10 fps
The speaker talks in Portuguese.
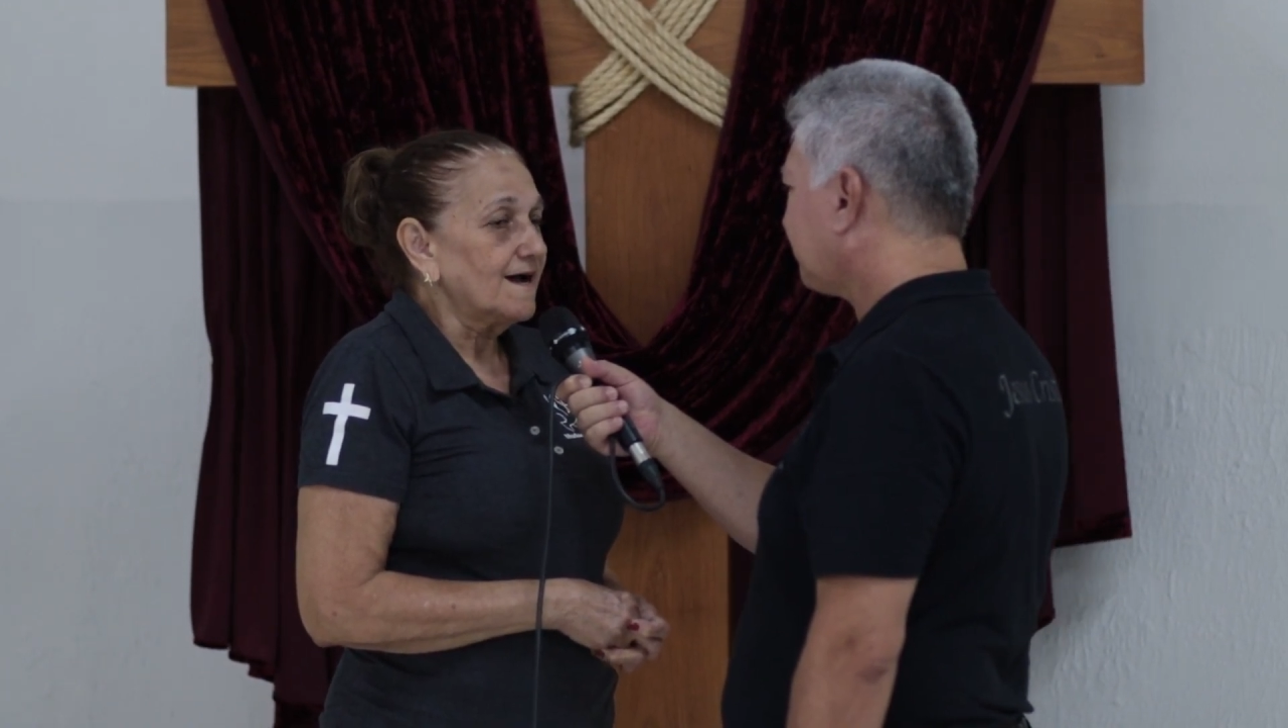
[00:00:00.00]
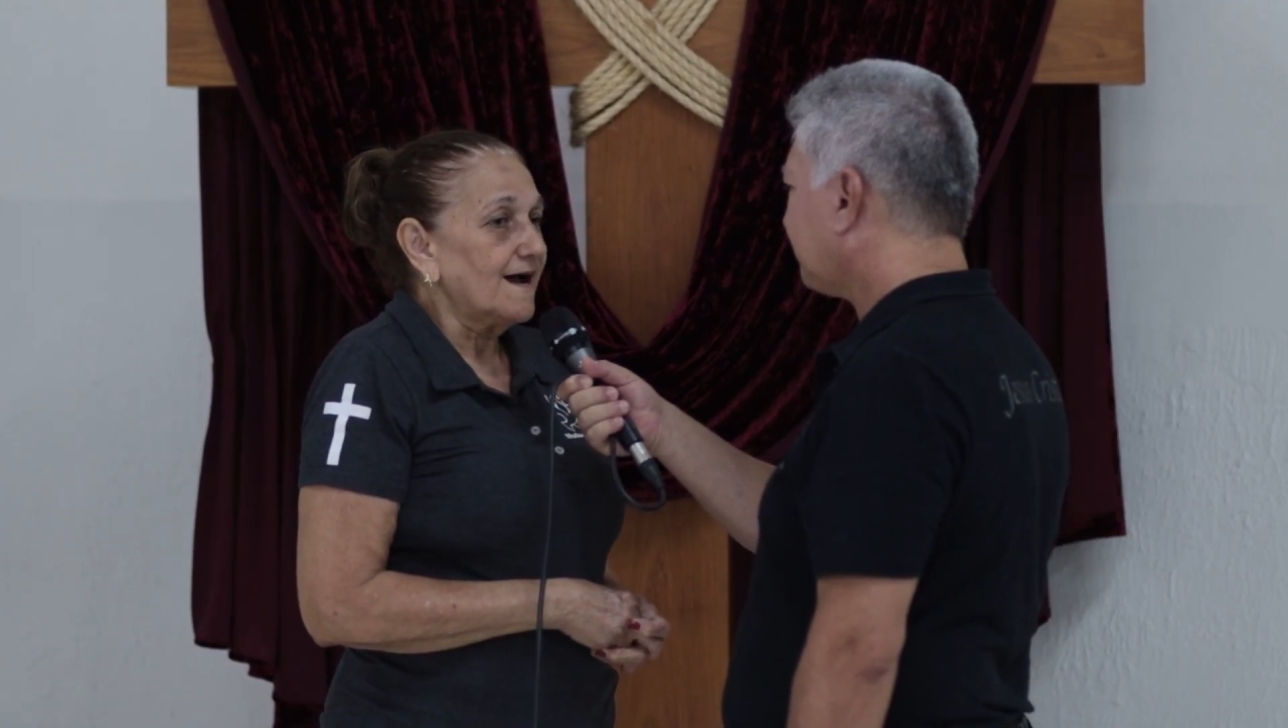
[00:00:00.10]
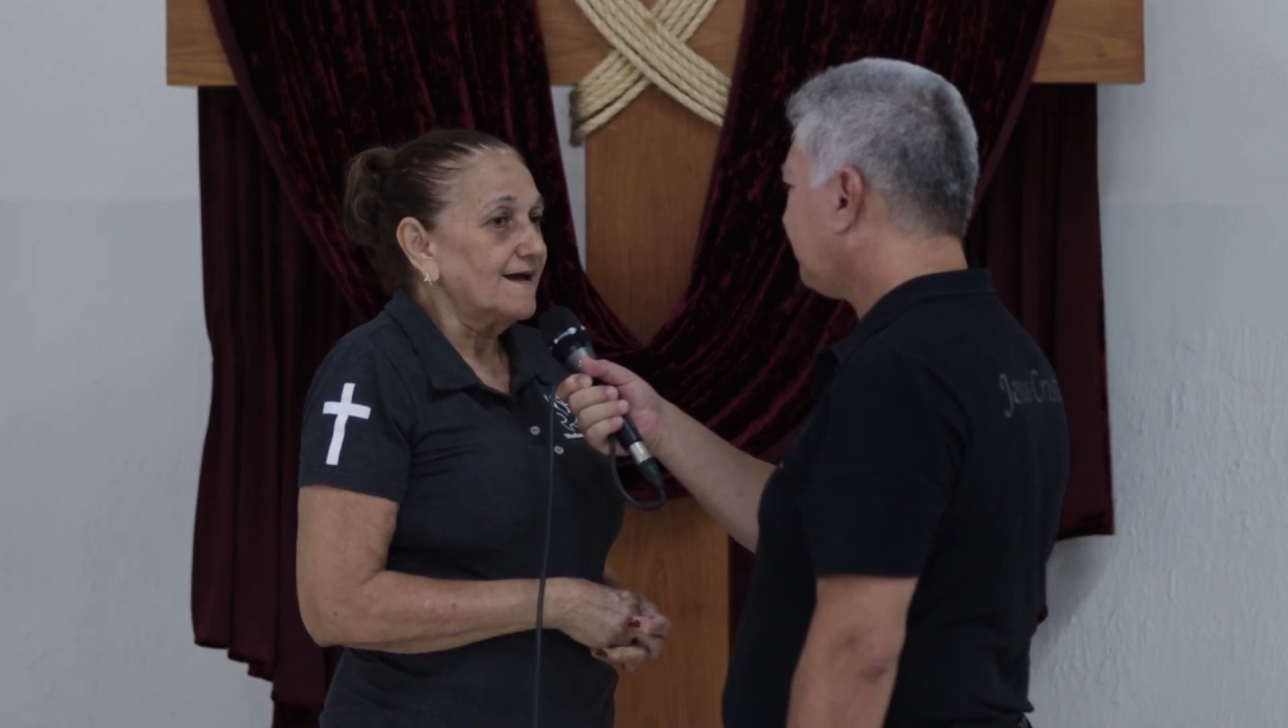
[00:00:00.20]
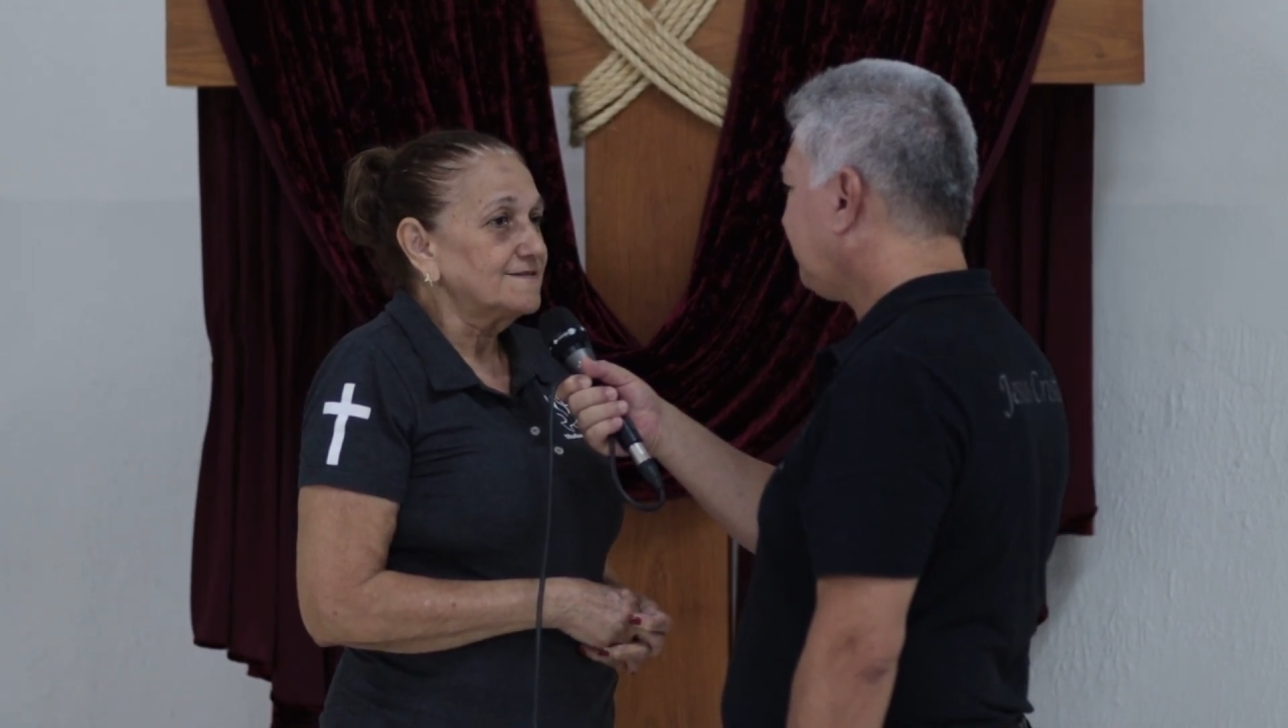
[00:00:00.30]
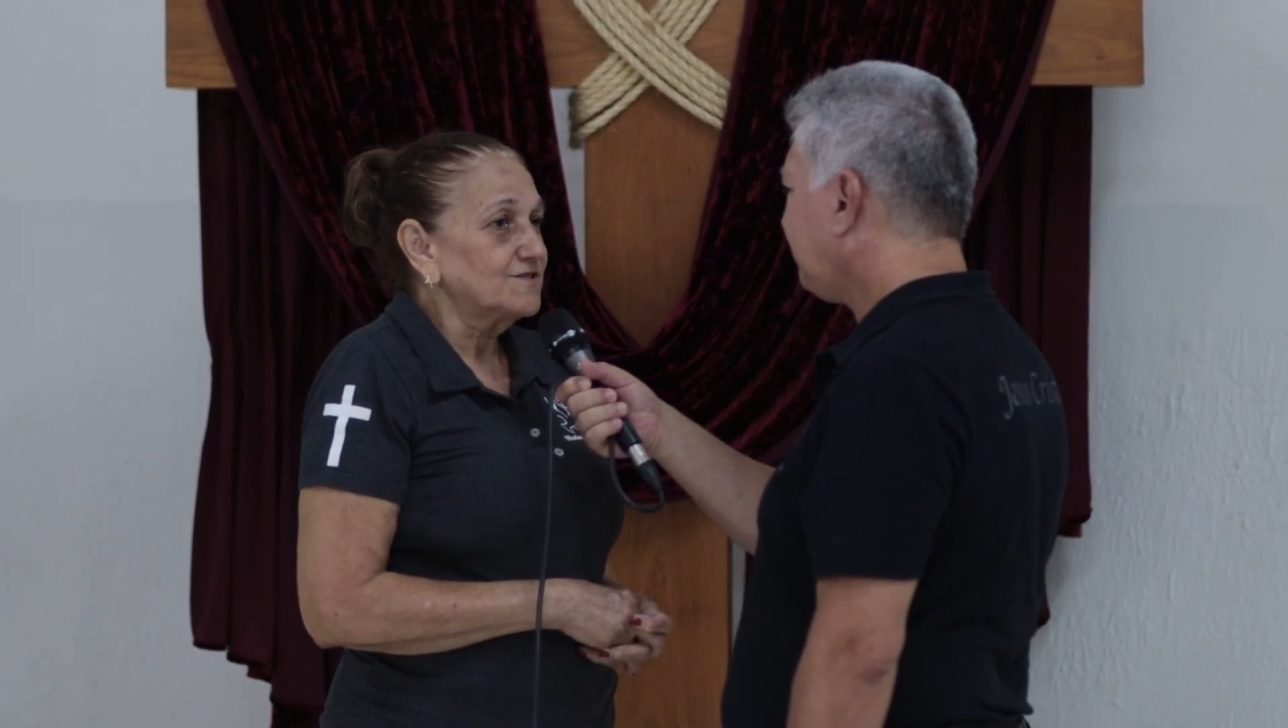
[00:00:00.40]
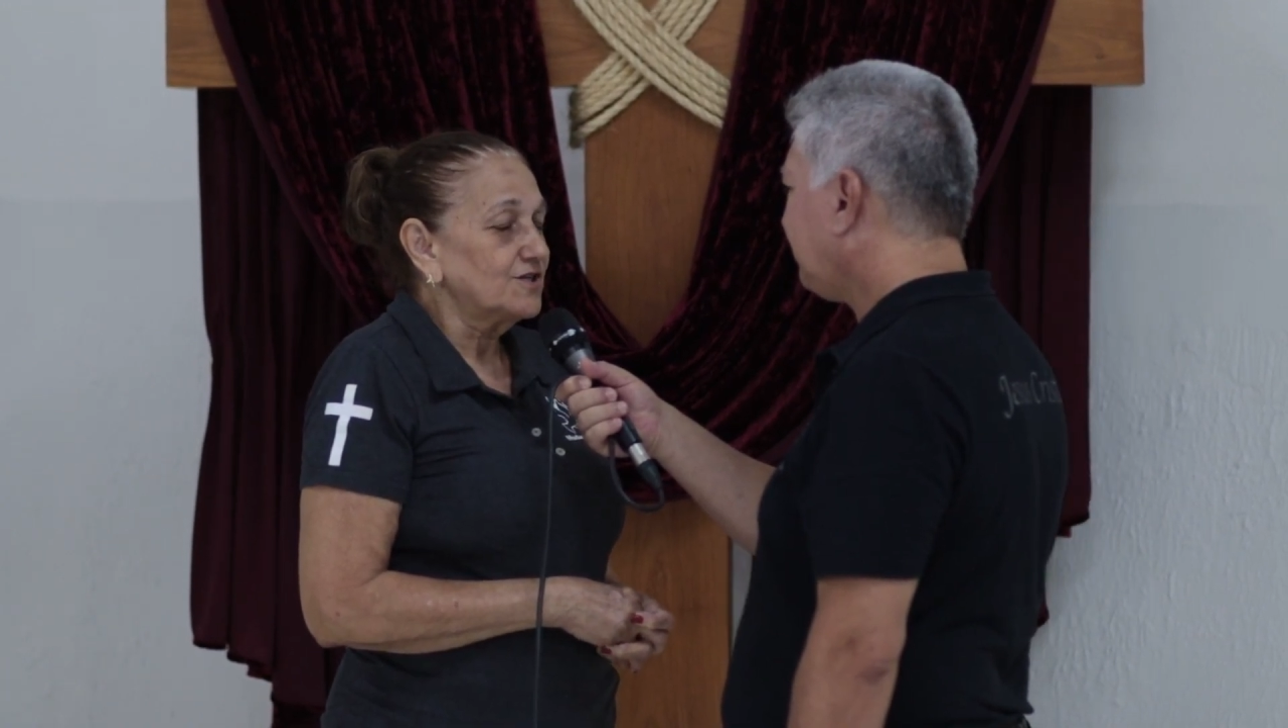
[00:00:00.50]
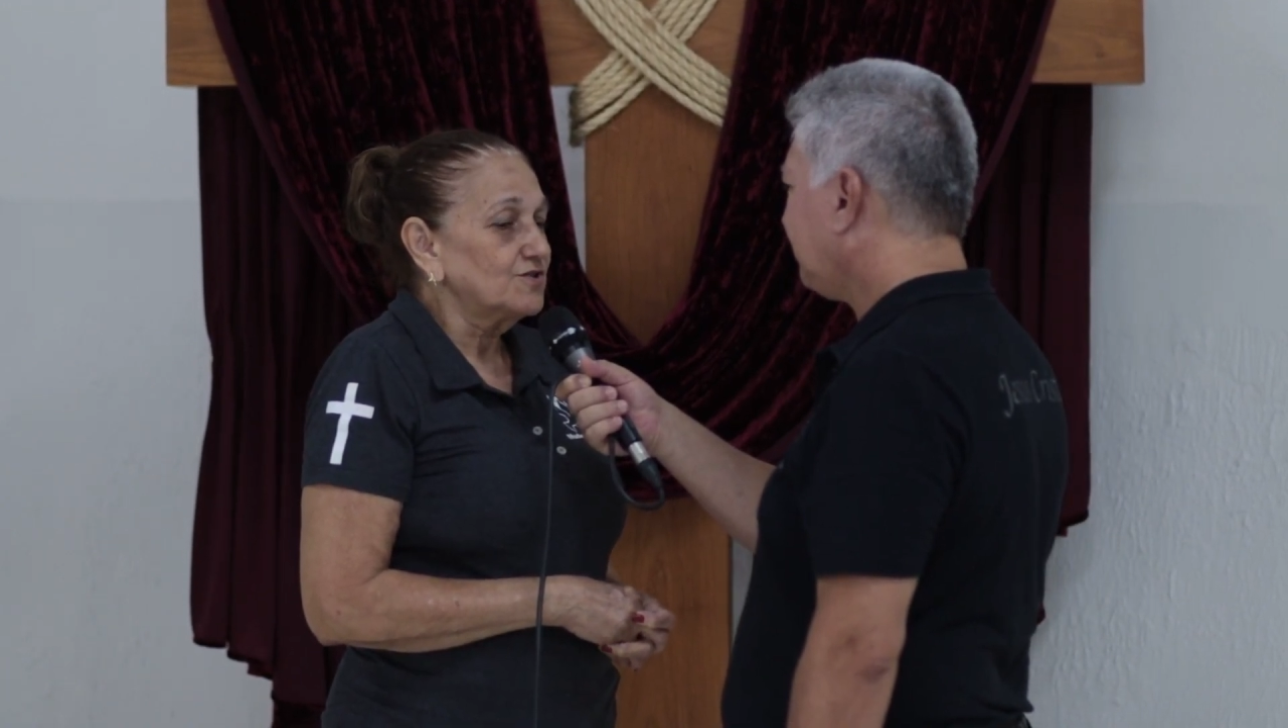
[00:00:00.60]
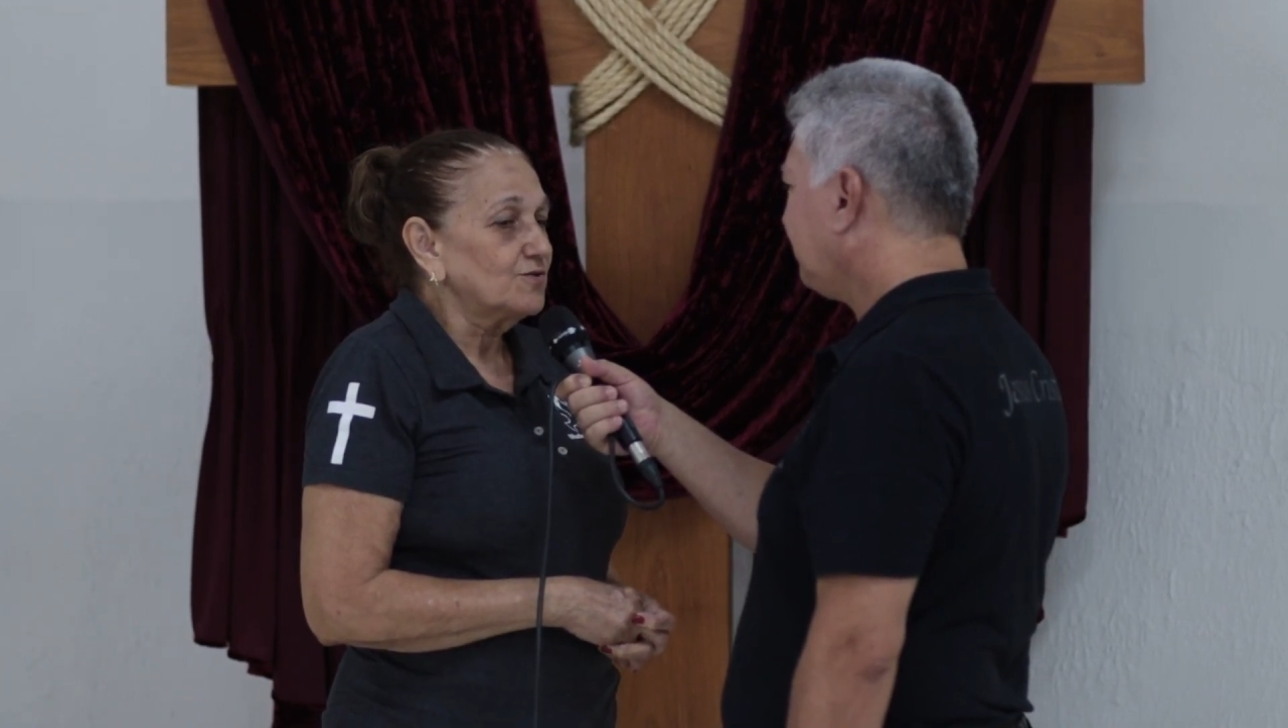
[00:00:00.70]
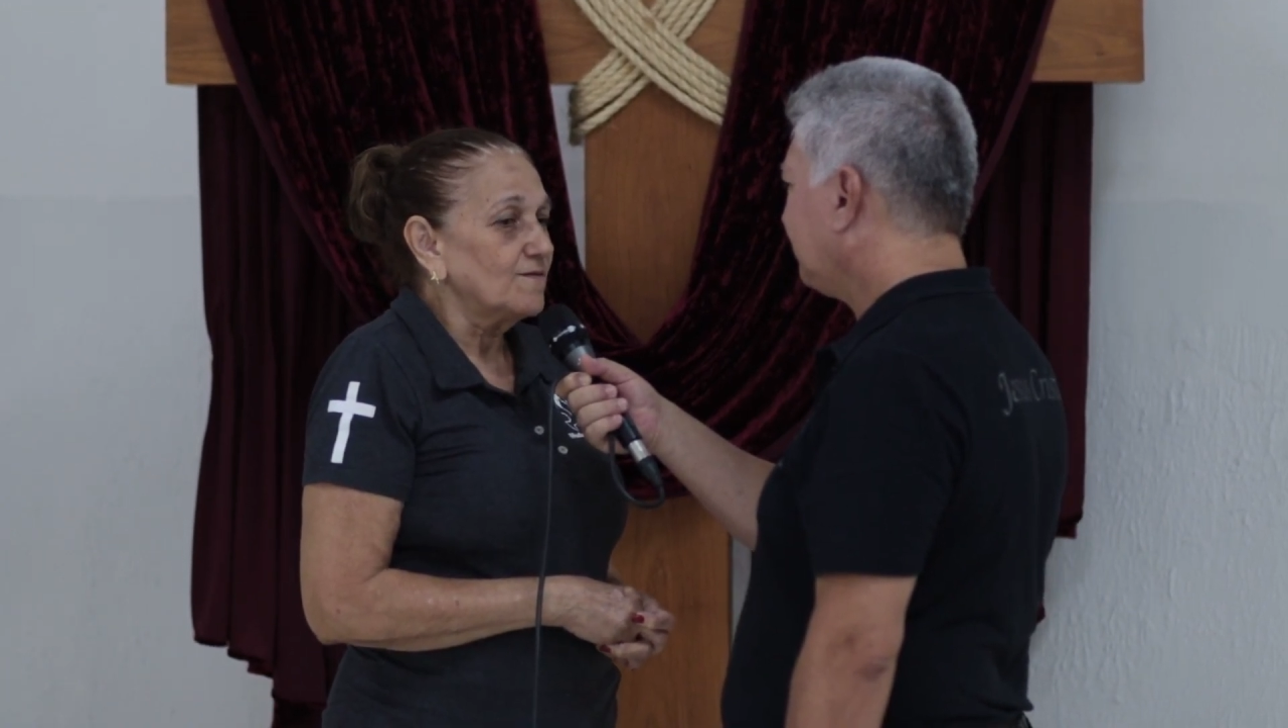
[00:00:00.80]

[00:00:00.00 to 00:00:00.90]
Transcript: casa a gente